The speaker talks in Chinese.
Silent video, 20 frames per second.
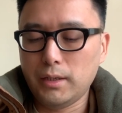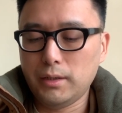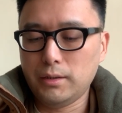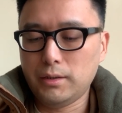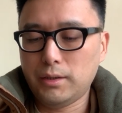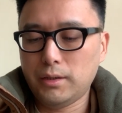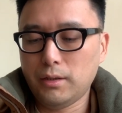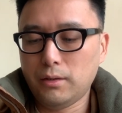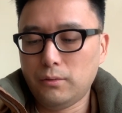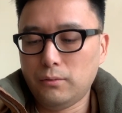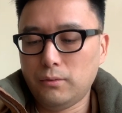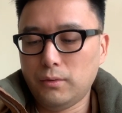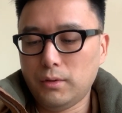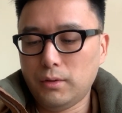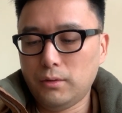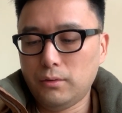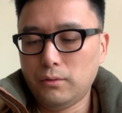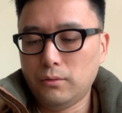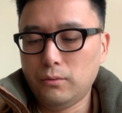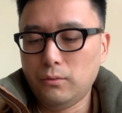笑我？
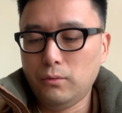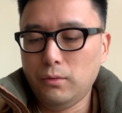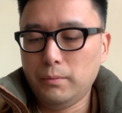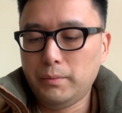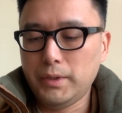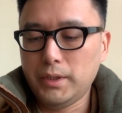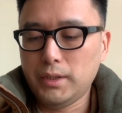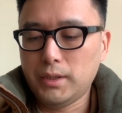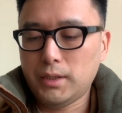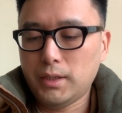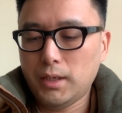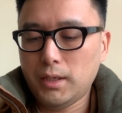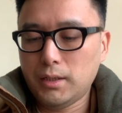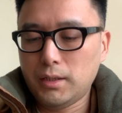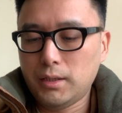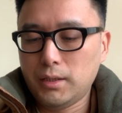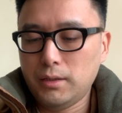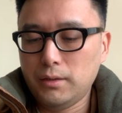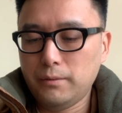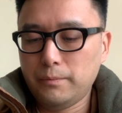我必杀
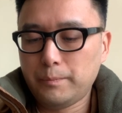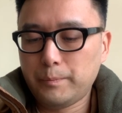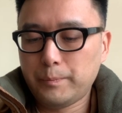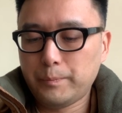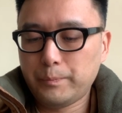之。”